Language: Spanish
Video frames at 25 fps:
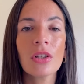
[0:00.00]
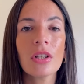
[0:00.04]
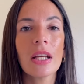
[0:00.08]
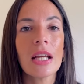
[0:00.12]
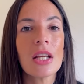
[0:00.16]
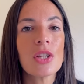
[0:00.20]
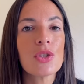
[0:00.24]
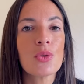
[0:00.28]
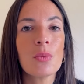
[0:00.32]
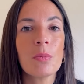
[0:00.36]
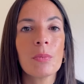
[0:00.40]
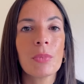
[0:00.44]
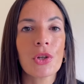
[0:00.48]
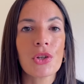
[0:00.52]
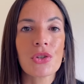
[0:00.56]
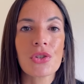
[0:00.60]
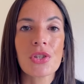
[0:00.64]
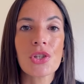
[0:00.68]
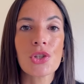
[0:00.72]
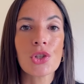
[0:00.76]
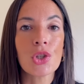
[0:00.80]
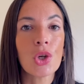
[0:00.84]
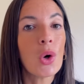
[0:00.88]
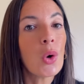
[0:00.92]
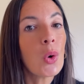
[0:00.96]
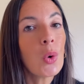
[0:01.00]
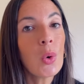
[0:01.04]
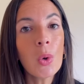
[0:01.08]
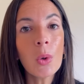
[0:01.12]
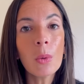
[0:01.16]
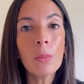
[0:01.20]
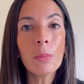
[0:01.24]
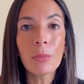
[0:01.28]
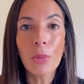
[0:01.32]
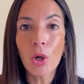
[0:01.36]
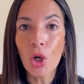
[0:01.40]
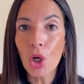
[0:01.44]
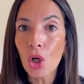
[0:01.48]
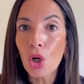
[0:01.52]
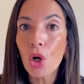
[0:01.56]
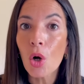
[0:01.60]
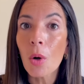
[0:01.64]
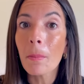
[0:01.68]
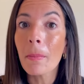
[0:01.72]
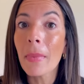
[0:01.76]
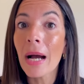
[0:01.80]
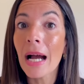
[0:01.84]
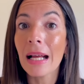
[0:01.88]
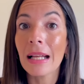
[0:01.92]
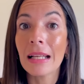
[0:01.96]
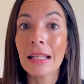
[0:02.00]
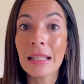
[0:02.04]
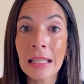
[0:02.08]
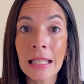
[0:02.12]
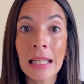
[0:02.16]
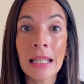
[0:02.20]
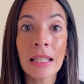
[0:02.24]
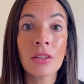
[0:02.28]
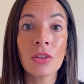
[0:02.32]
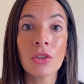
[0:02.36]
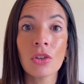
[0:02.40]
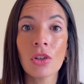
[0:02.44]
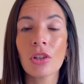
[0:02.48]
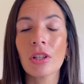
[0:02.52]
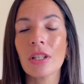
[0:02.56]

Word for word: Es un proceso un poco más lento,